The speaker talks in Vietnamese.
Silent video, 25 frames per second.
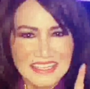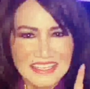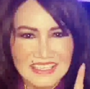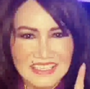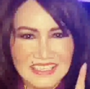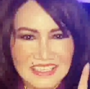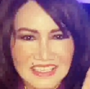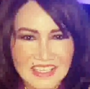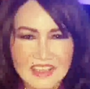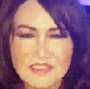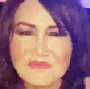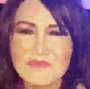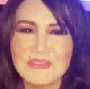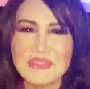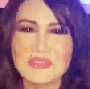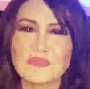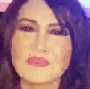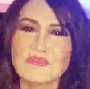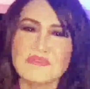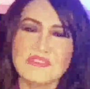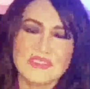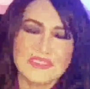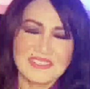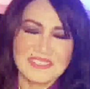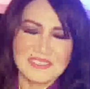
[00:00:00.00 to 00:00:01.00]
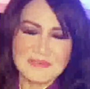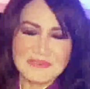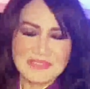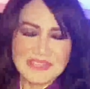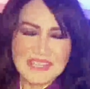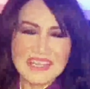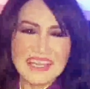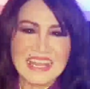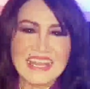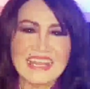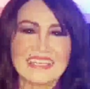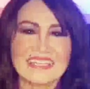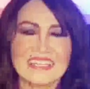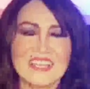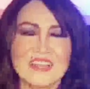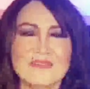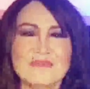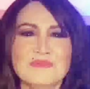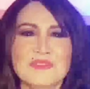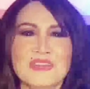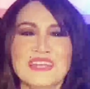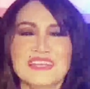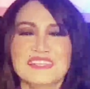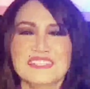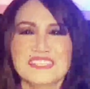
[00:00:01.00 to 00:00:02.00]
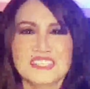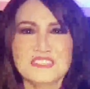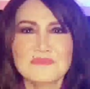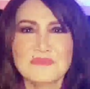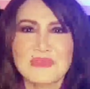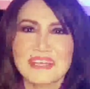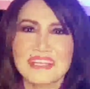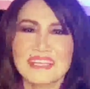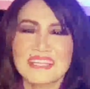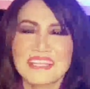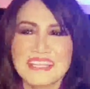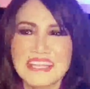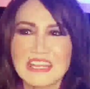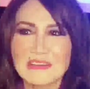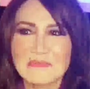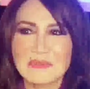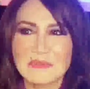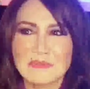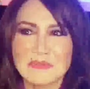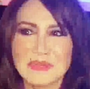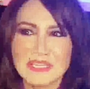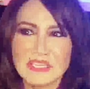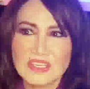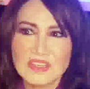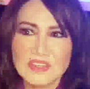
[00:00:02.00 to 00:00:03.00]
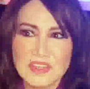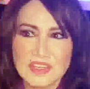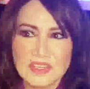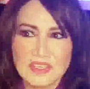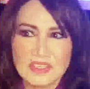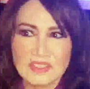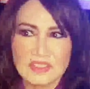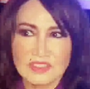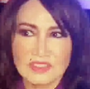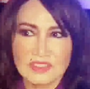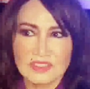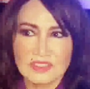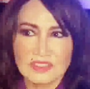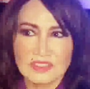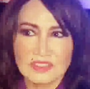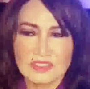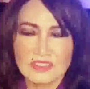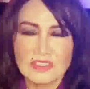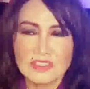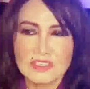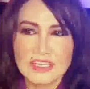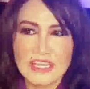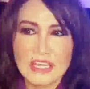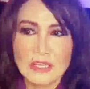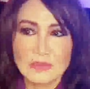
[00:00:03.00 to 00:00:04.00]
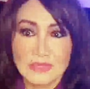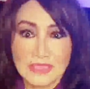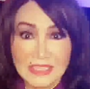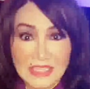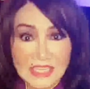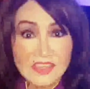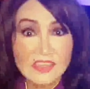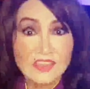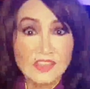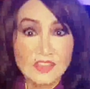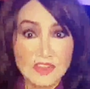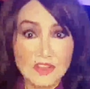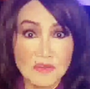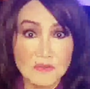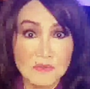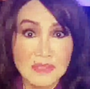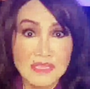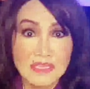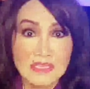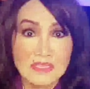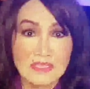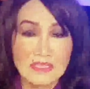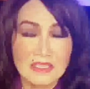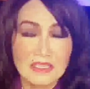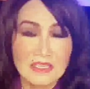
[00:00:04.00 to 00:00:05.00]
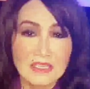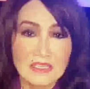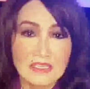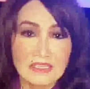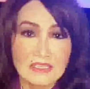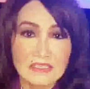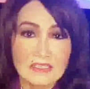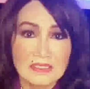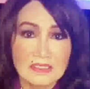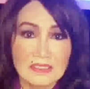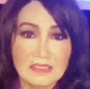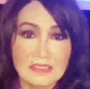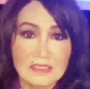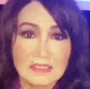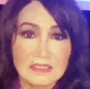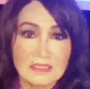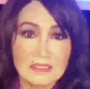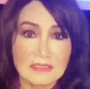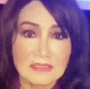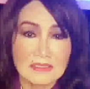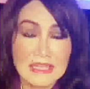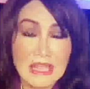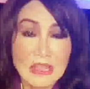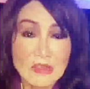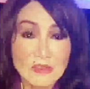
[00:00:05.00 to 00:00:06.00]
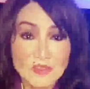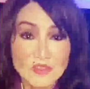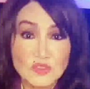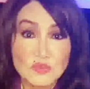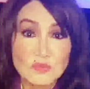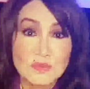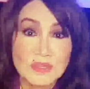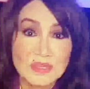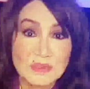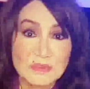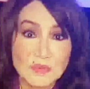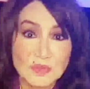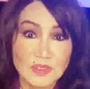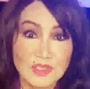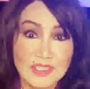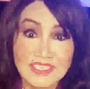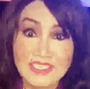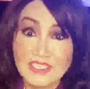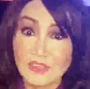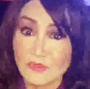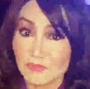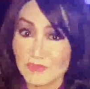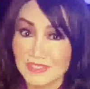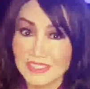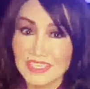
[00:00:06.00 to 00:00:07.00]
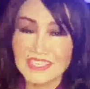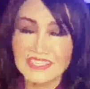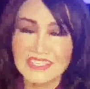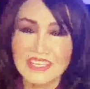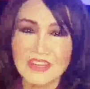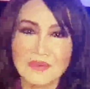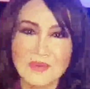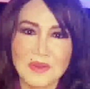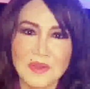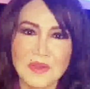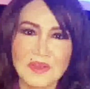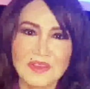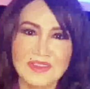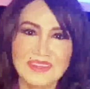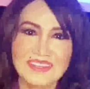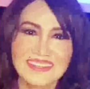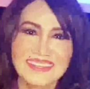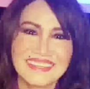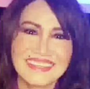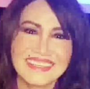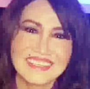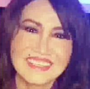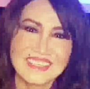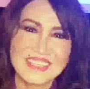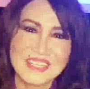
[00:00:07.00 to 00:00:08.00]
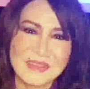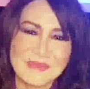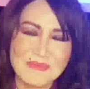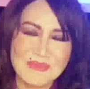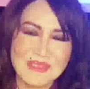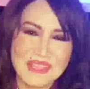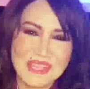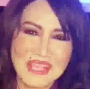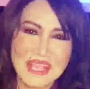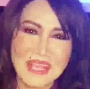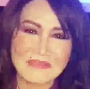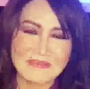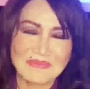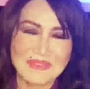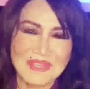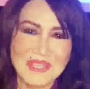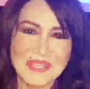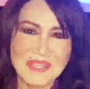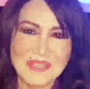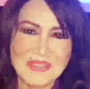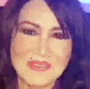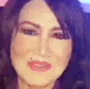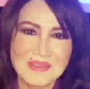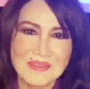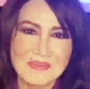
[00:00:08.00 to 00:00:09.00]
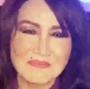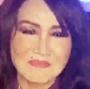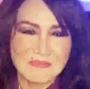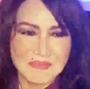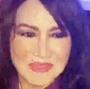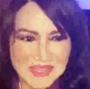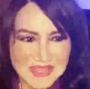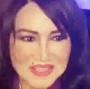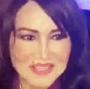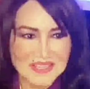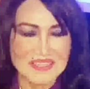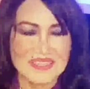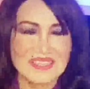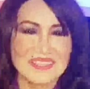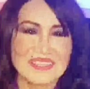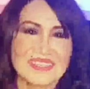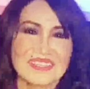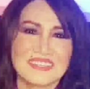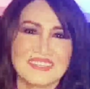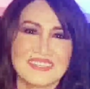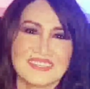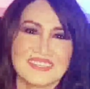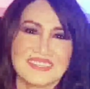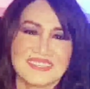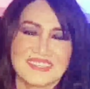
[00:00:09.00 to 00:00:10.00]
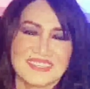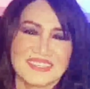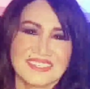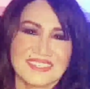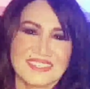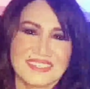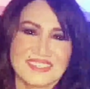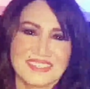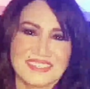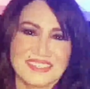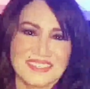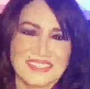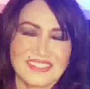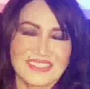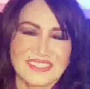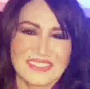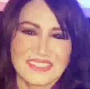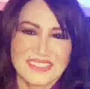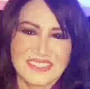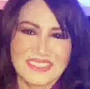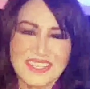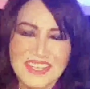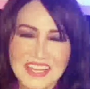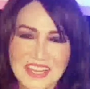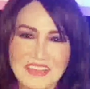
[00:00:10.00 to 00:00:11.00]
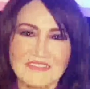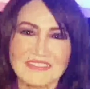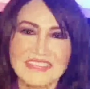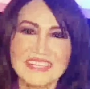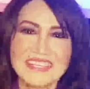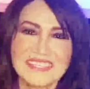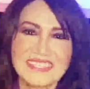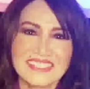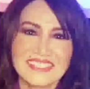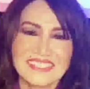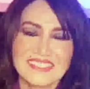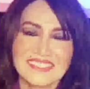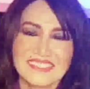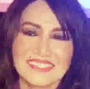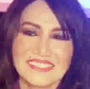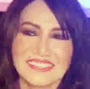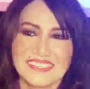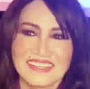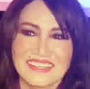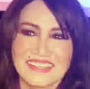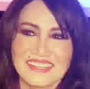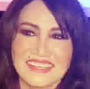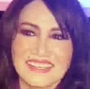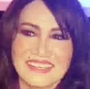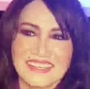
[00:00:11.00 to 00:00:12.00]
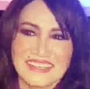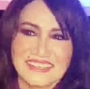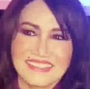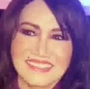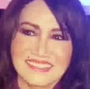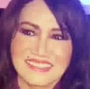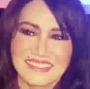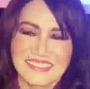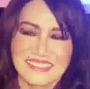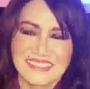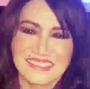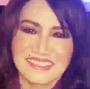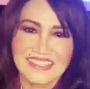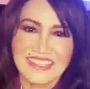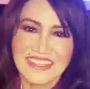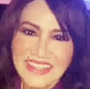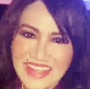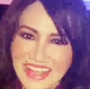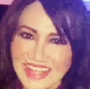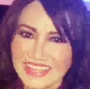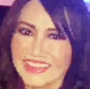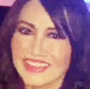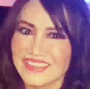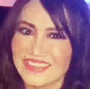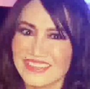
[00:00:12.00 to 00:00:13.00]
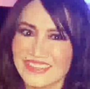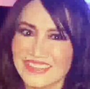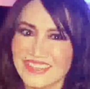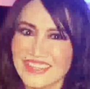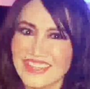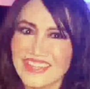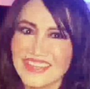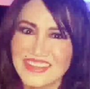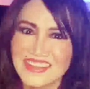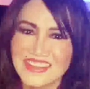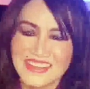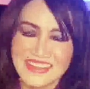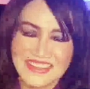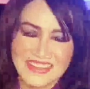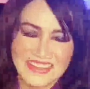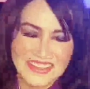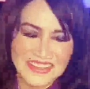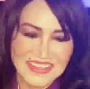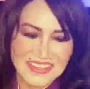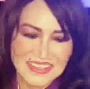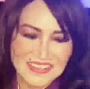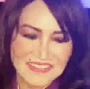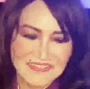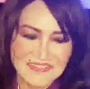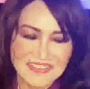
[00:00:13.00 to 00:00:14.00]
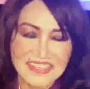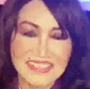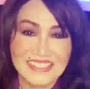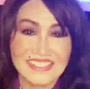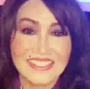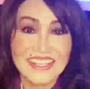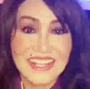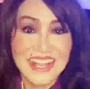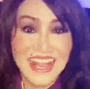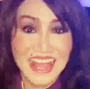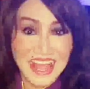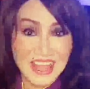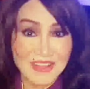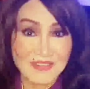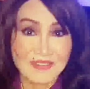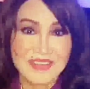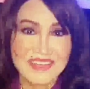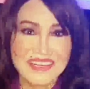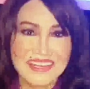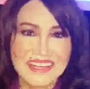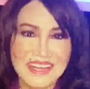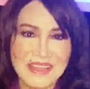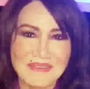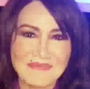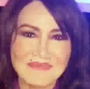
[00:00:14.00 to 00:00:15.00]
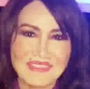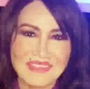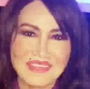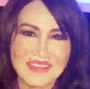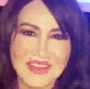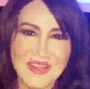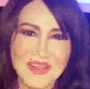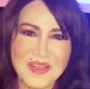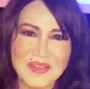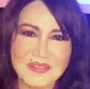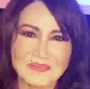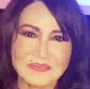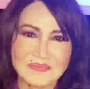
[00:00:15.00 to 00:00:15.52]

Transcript: không biết quý vị có giống thanh lan không chứ mà khi nào mà mình được người nào tin tưởng mình giao cho mình một cái trọng trách nào đó thì mình cảm thấy mình rất là vinh dự rất là tự tin và rất là hào hứng làm việc đó